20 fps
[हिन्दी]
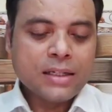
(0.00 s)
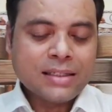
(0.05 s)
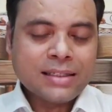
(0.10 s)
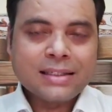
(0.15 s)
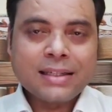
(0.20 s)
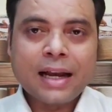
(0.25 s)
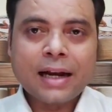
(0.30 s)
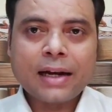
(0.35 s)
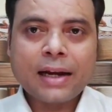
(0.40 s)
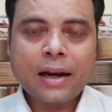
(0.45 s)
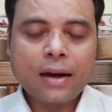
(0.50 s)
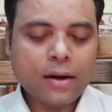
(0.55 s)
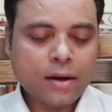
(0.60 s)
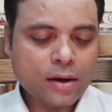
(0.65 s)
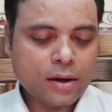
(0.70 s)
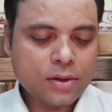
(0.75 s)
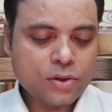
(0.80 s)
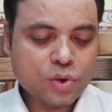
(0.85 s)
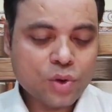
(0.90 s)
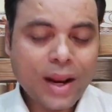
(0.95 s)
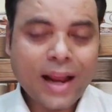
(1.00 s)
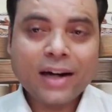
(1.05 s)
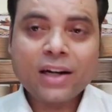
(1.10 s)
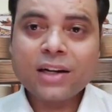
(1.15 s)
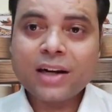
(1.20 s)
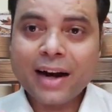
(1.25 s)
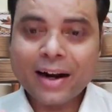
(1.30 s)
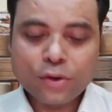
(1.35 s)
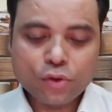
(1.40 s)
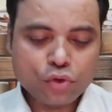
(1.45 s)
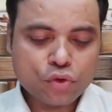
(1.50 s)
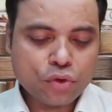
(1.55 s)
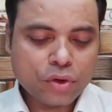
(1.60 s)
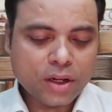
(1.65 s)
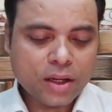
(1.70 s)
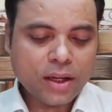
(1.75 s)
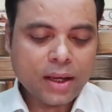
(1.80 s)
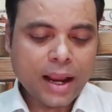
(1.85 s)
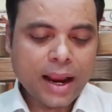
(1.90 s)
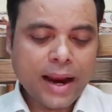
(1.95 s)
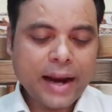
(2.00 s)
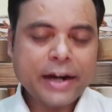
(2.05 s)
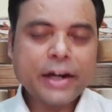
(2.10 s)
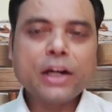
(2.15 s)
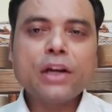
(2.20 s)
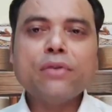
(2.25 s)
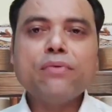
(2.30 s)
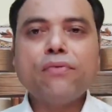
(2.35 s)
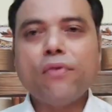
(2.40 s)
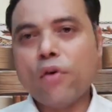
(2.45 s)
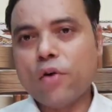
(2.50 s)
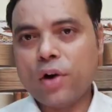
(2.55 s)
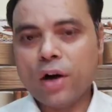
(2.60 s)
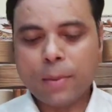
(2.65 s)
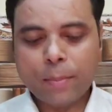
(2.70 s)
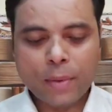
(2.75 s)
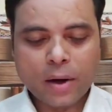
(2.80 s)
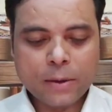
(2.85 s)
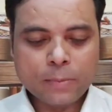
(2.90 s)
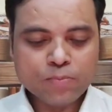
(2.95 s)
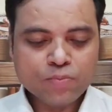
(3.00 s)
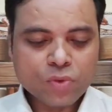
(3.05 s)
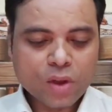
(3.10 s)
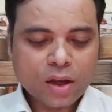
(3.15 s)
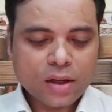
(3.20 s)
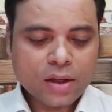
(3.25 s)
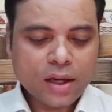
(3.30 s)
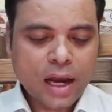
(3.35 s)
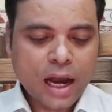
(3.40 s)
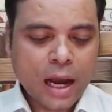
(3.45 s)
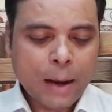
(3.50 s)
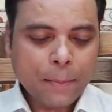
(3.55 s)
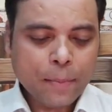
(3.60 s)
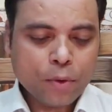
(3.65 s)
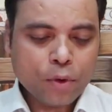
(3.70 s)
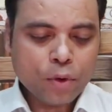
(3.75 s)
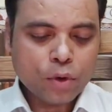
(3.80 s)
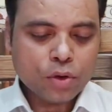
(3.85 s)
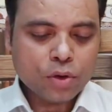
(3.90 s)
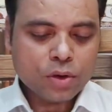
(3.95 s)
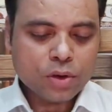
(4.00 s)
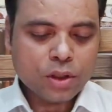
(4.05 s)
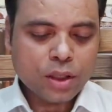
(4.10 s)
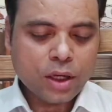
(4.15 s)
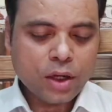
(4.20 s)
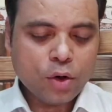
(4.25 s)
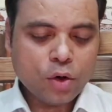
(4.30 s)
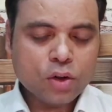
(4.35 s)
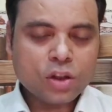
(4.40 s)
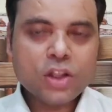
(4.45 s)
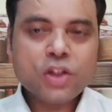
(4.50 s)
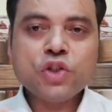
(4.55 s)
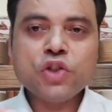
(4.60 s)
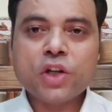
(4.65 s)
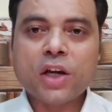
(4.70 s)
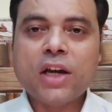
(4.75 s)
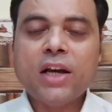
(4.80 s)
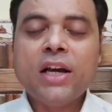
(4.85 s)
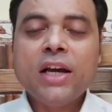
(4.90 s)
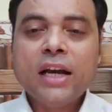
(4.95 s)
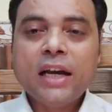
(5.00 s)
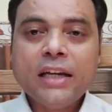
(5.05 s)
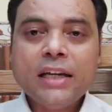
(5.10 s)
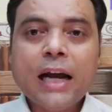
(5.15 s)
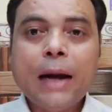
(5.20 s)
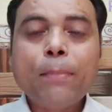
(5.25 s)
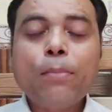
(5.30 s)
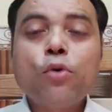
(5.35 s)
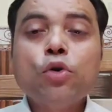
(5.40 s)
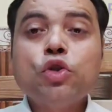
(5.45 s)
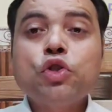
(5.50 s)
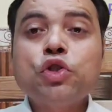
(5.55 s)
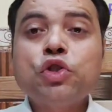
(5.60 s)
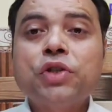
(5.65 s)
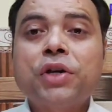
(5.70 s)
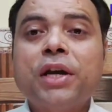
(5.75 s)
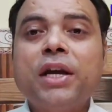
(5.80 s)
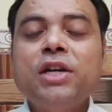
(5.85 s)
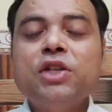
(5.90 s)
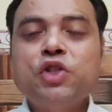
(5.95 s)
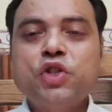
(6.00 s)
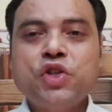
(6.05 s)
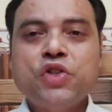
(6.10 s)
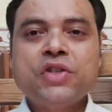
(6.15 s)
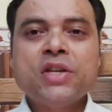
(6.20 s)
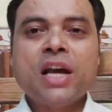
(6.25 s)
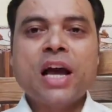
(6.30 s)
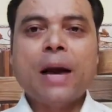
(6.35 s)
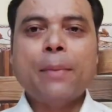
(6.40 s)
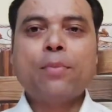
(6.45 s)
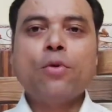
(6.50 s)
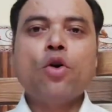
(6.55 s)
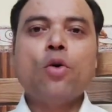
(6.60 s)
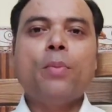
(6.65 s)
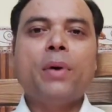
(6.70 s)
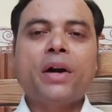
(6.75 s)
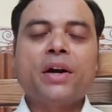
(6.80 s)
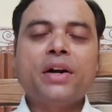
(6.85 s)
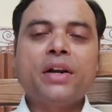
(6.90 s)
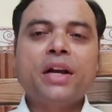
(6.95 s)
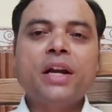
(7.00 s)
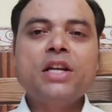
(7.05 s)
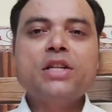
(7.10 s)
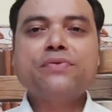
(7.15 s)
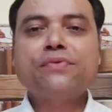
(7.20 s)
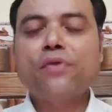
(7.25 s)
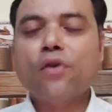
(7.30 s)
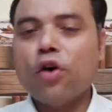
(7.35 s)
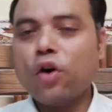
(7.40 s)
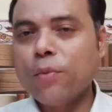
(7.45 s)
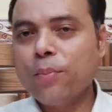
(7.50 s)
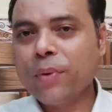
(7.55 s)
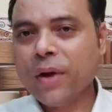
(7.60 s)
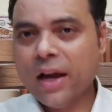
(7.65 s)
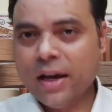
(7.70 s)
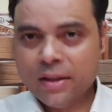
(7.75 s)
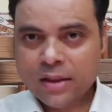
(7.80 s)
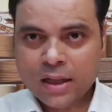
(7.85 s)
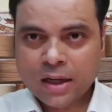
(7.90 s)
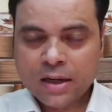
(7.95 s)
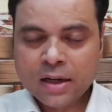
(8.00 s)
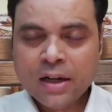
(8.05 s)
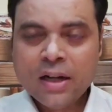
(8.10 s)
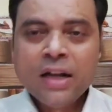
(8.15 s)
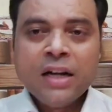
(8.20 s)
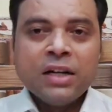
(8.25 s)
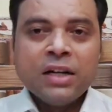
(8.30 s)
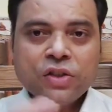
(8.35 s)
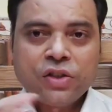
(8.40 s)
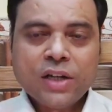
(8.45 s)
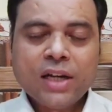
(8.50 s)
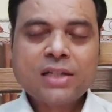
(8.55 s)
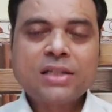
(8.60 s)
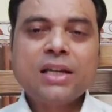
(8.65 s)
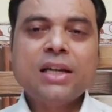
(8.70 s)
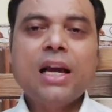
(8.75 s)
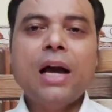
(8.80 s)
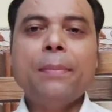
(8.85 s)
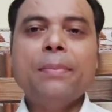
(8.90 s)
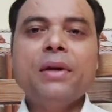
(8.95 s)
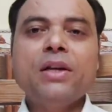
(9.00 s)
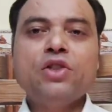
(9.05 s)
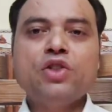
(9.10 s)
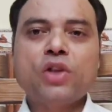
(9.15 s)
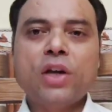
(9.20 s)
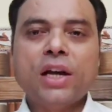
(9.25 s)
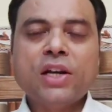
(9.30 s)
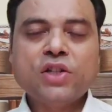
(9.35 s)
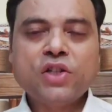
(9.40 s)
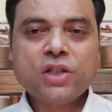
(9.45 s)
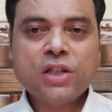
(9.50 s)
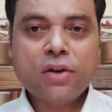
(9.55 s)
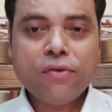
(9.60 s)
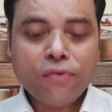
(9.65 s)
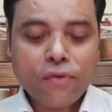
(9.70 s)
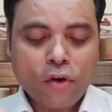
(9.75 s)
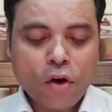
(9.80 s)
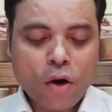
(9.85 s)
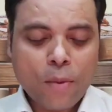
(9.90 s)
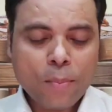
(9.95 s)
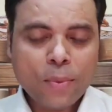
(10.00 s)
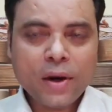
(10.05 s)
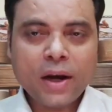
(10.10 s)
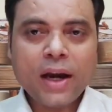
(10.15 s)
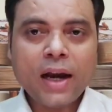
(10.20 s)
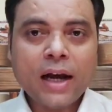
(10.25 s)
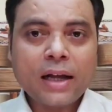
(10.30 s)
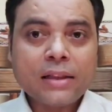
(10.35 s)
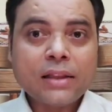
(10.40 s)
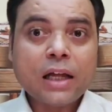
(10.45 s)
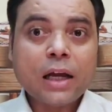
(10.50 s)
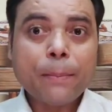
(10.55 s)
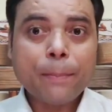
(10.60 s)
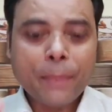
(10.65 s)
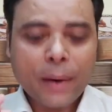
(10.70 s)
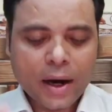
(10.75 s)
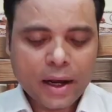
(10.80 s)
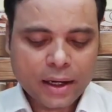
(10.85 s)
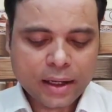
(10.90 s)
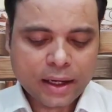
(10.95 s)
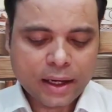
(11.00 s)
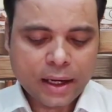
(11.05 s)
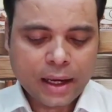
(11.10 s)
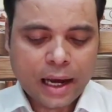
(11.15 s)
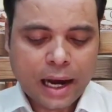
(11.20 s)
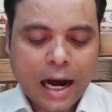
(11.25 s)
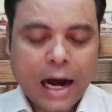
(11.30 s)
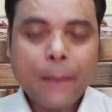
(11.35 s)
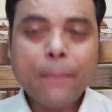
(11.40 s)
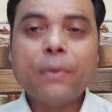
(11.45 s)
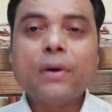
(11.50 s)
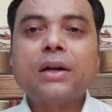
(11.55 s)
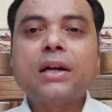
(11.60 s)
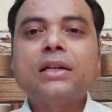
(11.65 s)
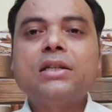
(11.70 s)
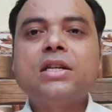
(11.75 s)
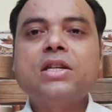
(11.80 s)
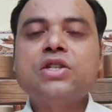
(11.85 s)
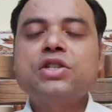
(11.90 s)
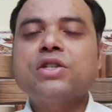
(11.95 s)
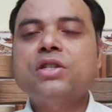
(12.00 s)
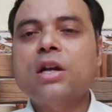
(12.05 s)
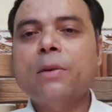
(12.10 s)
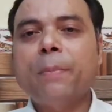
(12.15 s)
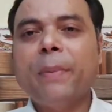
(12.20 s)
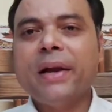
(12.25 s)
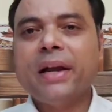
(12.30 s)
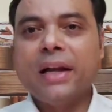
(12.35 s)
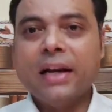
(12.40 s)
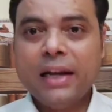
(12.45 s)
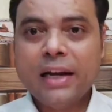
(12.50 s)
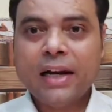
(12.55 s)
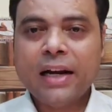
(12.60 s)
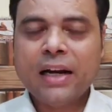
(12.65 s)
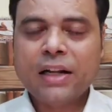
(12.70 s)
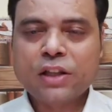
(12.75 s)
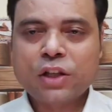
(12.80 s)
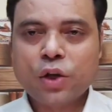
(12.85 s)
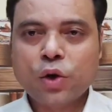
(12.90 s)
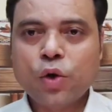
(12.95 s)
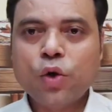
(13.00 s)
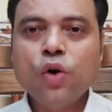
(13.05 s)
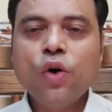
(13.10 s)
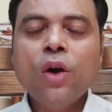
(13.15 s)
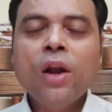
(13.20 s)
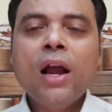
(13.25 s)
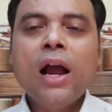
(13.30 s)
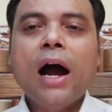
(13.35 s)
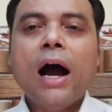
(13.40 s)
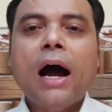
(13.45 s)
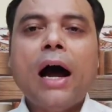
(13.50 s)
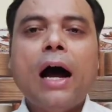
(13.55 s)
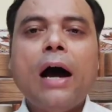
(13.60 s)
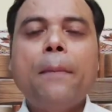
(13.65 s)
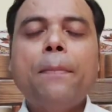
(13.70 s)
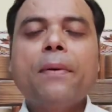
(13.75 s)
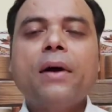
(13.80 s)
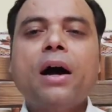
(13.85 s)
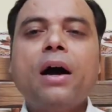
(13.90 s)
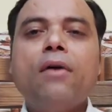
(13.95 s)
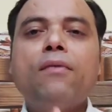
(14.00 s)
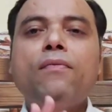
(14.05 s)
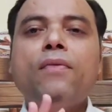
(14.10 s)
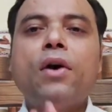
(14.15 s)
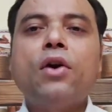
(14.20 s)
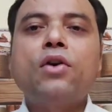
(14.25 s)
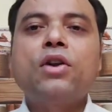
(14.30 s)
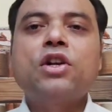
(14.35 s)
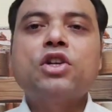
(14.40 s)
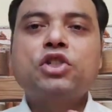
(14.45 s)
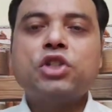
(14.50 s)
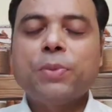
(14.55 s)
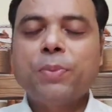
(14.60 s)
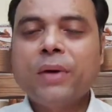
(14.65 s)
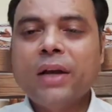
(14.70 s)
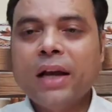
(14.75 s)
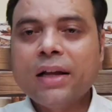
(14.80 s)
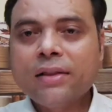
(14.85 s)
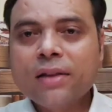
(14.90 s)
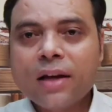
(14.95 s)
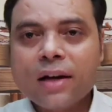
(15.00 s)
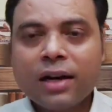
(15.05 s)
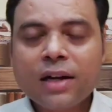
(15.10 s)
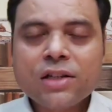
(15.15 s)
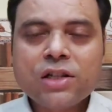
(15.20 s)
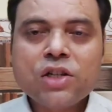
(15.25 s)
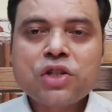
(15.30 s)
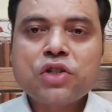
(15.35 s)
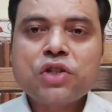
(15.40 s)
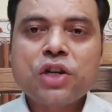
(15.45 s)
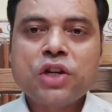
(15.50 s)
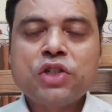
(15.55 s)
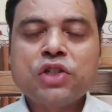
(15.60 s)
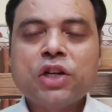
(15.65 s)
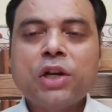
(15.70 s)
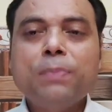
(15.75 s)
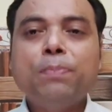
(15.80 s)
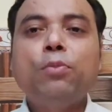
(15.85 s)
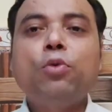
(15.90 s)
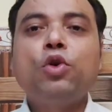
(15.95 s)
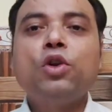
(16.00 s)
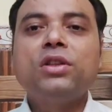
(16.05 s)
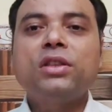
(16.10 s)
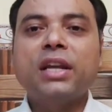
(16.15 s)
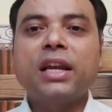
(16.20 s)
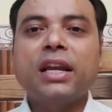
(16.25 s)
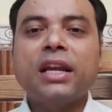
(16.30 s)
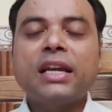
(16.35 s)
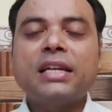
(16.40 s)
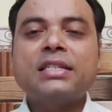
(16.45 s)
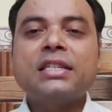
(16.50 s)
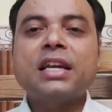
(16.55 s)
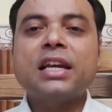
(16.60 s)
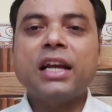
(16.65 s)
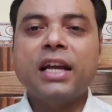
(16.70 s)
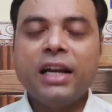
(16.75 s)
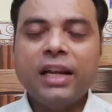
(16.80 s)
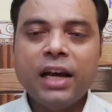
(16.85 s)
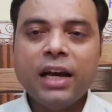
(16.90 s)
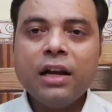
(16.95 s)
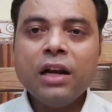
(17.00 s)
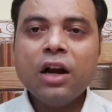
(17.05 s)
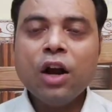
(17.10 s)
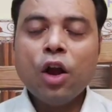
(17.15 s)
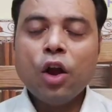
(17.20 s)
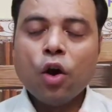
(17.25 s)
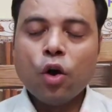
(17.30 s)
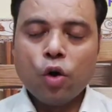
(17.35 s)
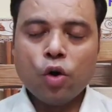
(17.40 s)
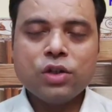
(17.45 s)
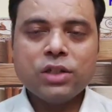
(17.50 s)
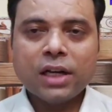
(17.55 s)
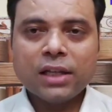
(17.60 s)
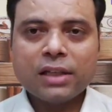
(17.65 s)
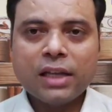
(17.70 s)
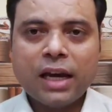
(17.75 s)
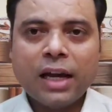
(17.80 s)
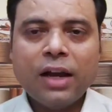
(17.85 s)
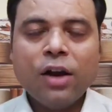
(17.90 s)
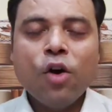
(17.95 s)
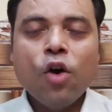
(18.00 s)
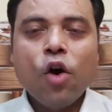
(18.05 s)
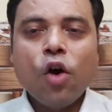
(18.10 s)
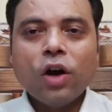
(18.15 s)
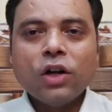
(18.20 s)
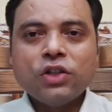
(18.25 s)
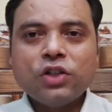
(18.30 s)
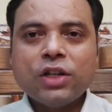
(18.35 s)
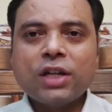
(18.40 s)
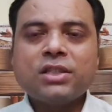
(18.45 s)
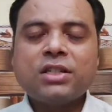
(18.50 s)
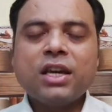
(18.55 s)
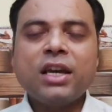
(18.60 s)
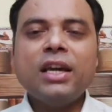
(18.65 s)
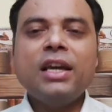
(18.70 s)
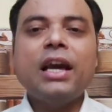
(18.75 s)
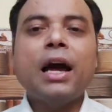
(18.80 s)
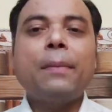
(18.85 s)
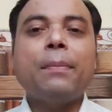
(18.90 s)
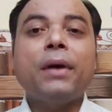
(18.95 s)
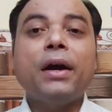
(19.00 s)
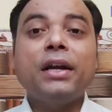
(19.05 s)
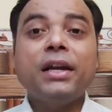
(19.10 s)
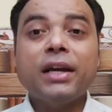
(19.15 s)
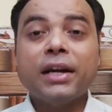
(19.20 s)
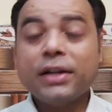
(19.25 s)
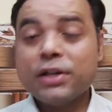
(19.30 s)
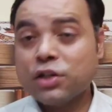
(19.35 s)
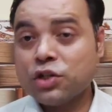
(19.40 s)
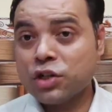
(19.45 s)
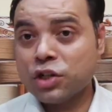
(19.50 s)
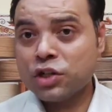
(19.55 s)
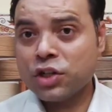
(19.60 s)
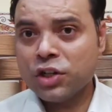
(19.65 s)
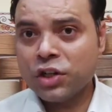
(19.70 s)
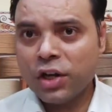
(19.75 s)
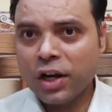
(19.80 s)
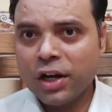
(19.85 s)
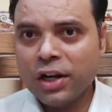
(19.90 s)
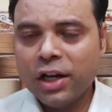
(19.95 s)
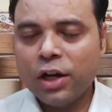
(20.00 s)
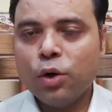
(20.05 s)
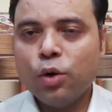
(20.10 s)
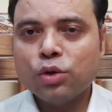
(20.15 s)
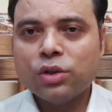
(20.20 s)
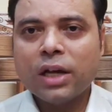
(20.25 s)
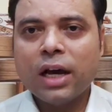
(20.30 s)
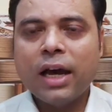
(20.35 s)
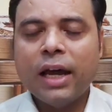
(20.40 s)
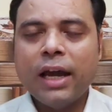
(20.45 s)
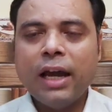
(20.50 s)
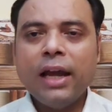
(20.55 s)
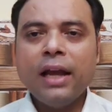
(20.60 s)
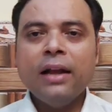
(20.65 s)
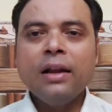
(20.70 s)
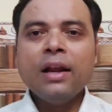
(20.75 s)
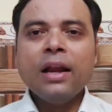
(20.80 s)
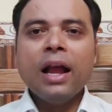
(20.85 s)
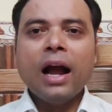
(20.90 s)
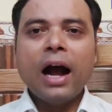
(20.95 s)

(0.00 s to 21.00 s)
सेलेक्ट कंट्री एंड द फोन नंबर ये आपको तीन और तीन छह ये आपको छह चीजें आपको भरनी है इस फॉर्म के अंदर जैसे ही आप ये छह चीजें फॉर्म के अंदर भर के आप रजिस्टर पे क्लिक करते हो आपका फाउंडरशिप के अंदर रजिस्ट्रेशन पूरी तरीके से क्लियर हो जाता है और जैसे ही आपका ये रजिस्ट्रेशन क्लियर होता है